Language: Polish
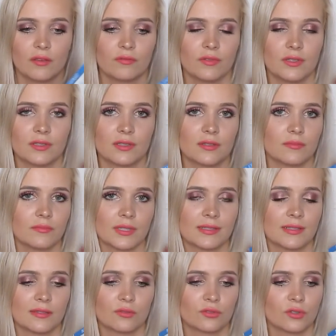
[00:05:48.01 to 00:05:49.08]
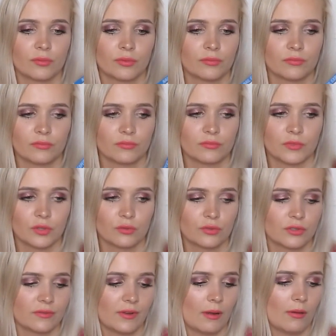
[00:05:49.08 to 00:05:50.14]
więc bez sensu, żebym to
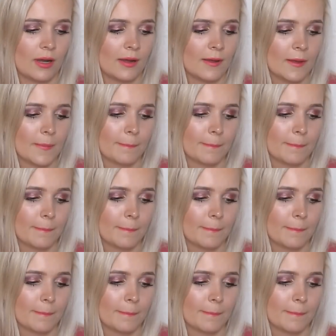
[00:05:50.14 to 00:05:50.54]
używała.